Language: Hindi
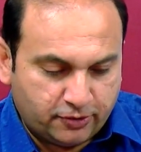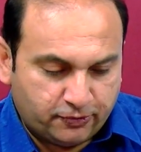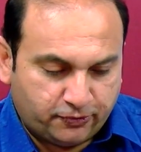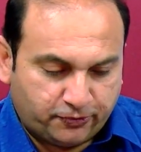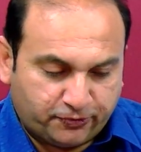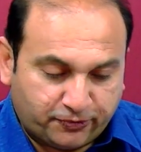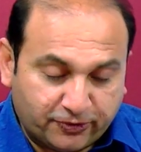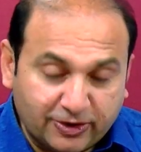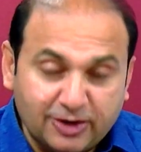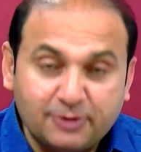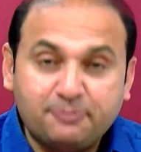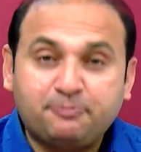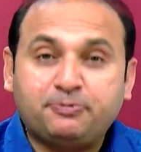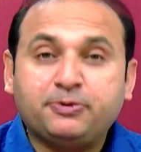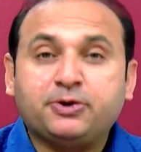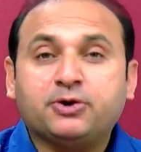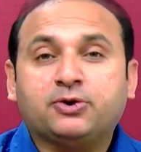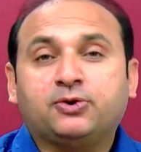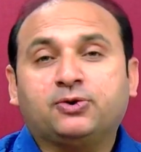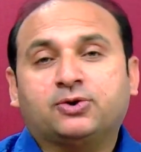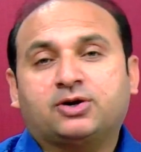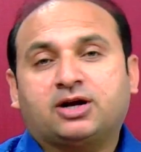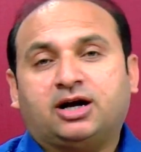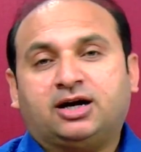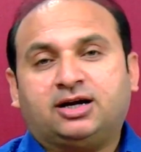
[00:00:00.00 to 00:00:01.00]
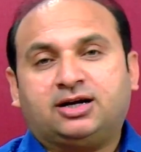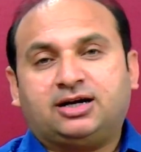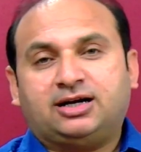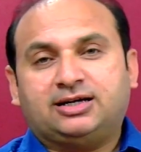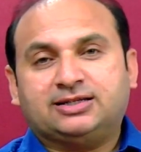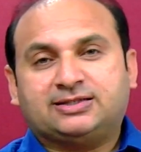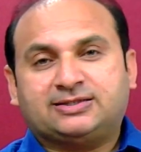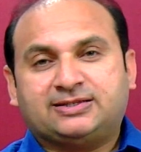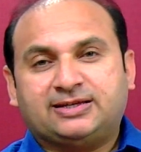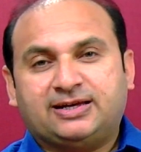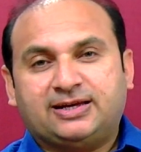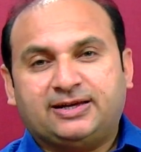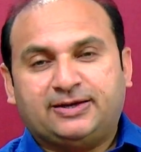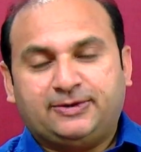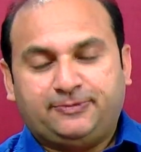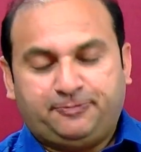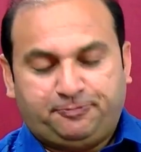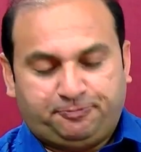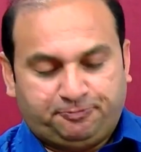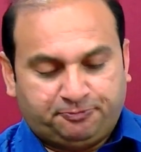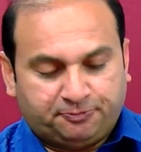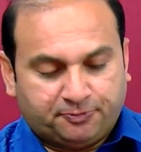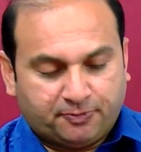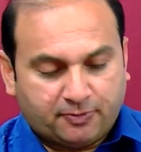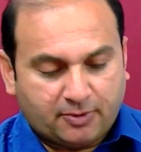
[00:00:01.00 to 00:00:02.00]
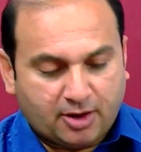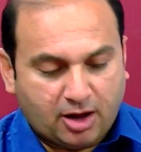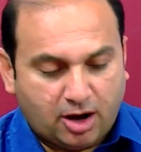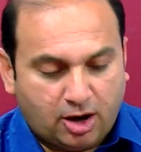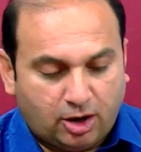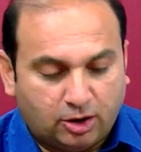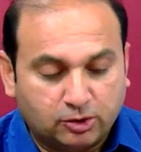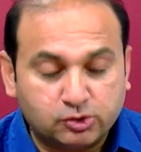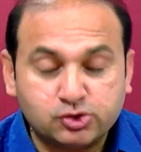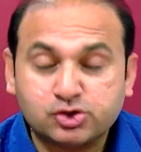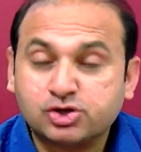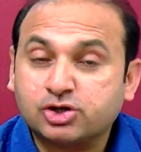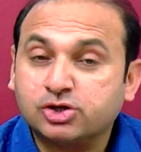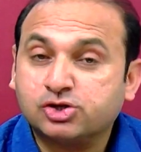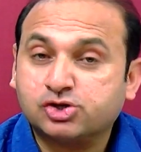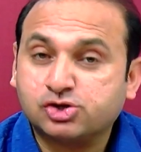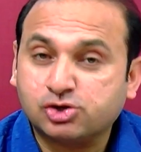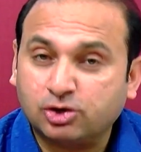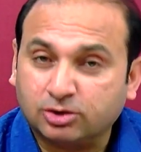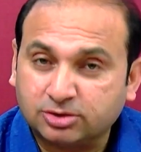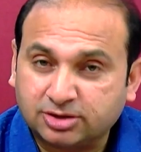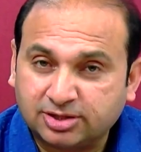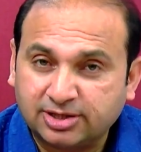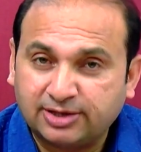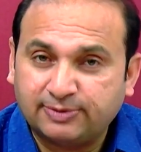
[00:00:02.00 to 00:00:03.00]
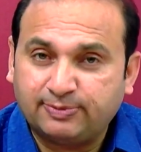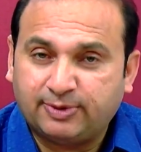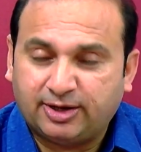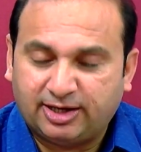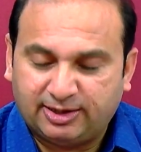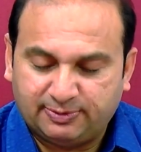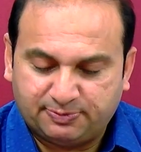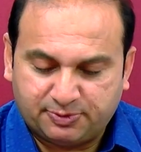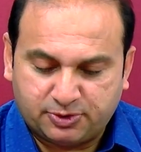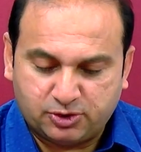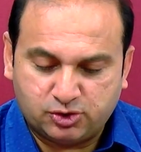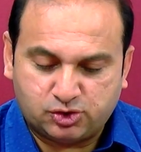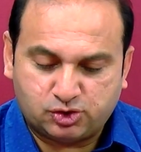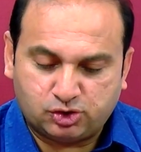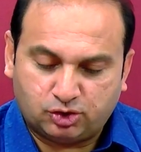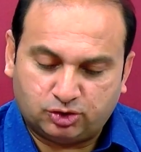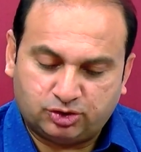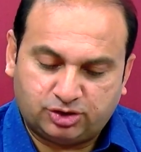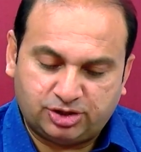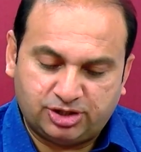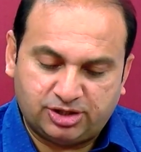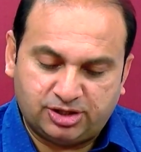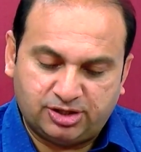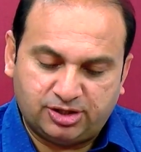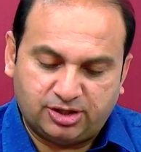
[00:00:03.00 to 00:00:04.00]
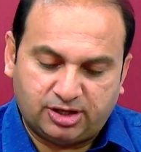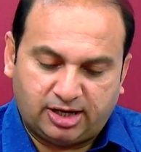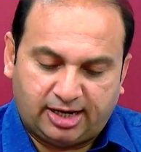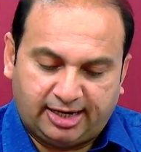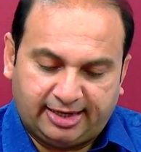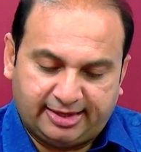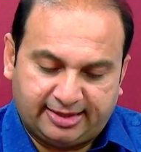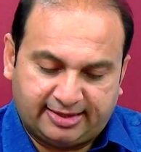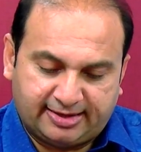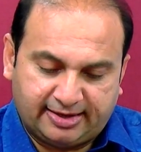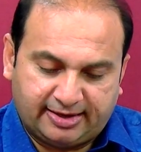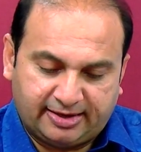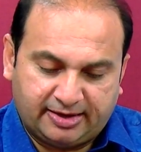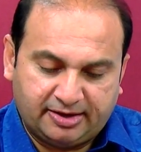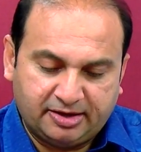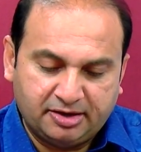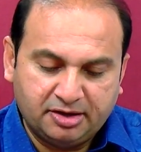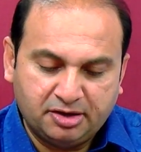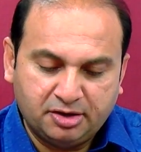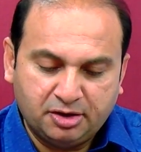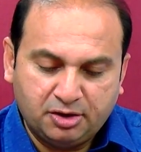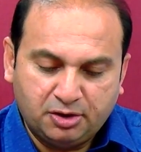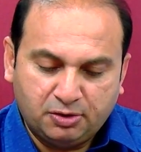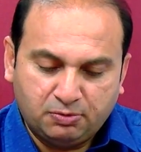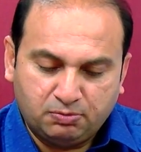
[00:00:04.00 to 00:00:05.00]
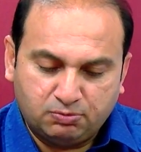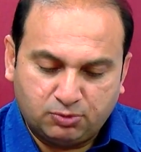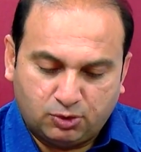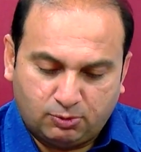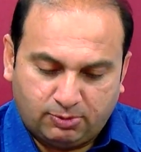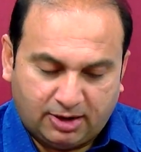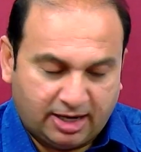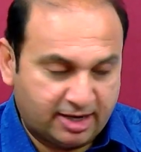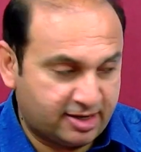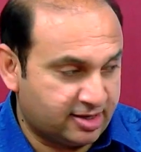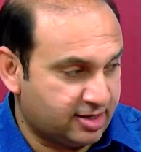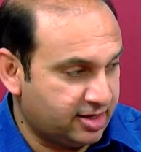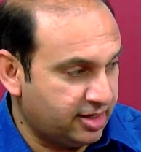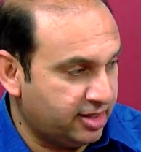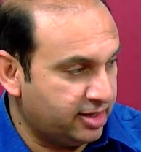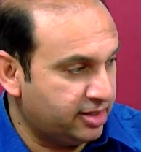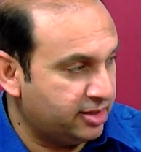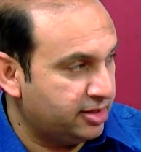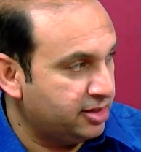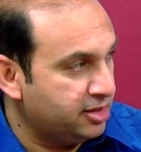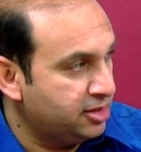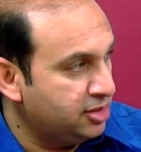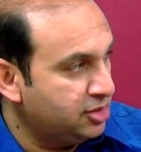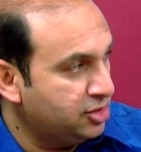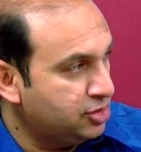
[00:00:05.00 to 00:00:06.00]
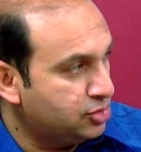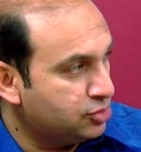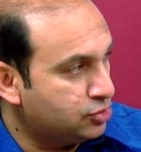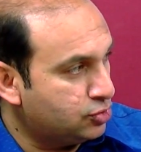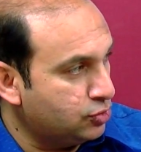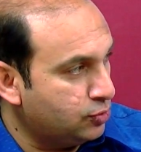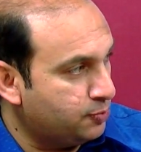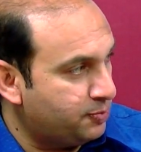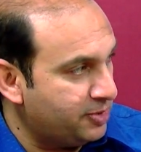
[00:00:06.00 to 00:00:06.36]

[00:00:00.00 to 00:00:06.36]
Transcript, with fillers: फिलिपियों का ख़त है और उसके चौथे बाब की चौथी आयते मुबारक है तो